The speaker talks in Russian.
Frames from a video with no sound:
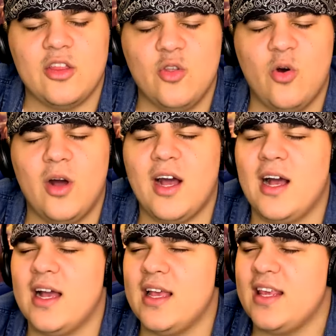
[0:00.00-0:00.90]
Но
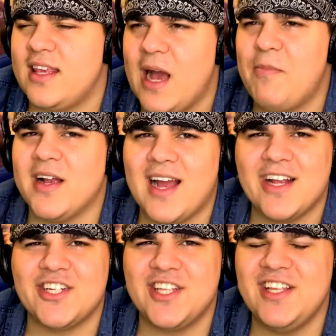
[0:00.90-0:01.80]
я пока
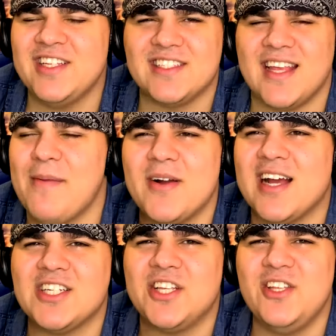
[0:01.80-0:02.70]
что не я
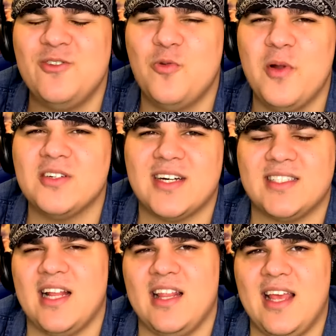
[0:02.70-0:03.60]
пока что не гуглил
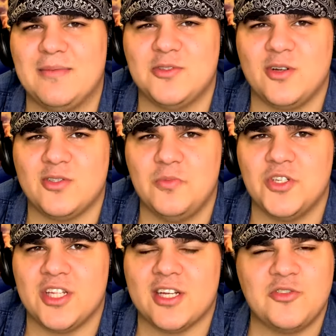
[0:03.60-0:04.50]
остальные обзоры
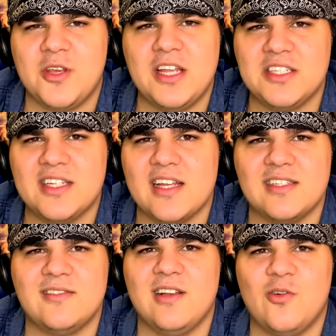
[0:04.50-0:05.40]
Сумочки, так что я не знаю,
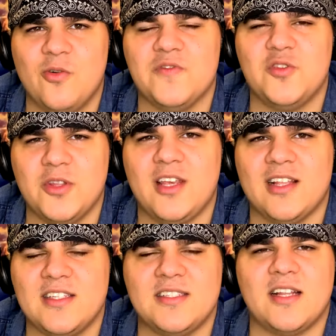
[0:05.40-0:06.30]
делал ли он все-таки
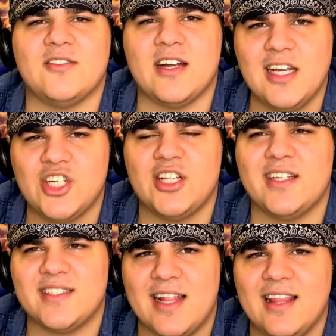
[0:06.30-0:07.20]
на Sister Vacation
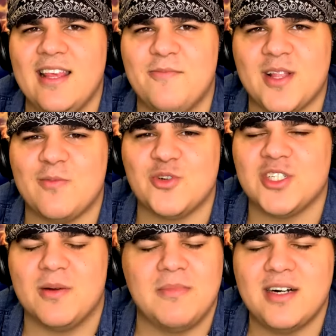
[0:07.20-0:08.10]
остальные, потому
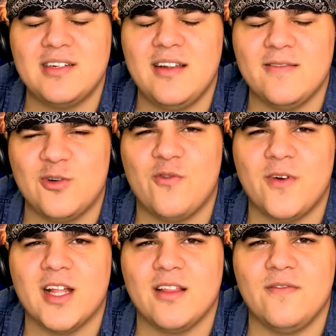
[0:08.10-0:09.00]
что мало ли вдруг
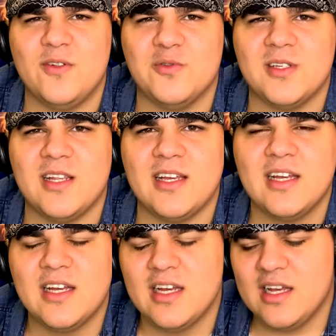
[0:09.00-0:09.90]
фанаты вынудили
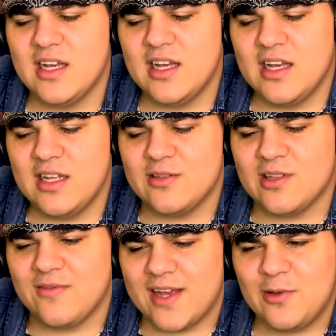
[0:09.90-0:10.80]
на
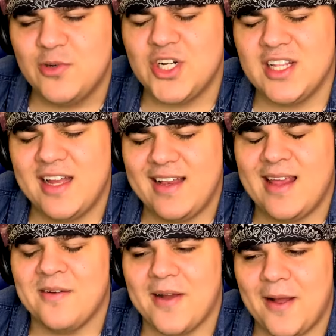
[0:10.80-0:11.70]
твою же
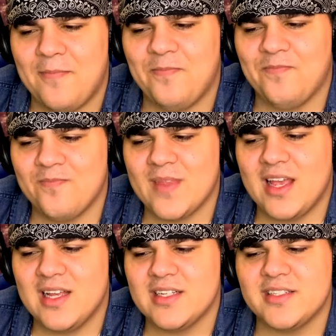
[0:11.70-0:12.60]
налево.
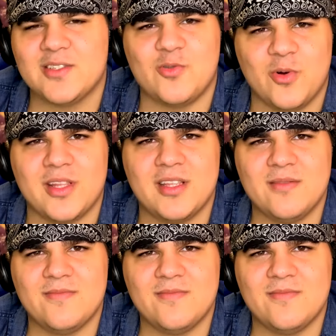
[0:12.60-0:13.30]
Скотт.